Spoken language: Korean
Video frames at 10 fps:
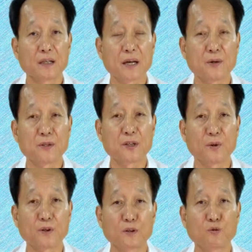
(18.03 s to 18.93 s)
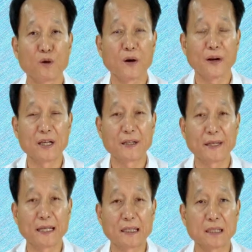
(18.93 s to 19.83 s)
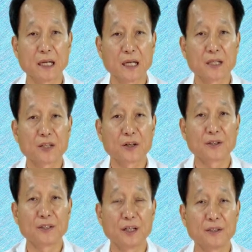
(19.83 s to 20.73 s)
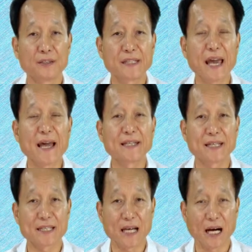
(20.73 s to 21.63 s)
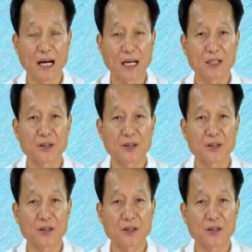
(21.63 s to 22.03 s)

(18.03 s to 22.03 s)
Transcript: 채용 지원금과 관련된 청년 재직자,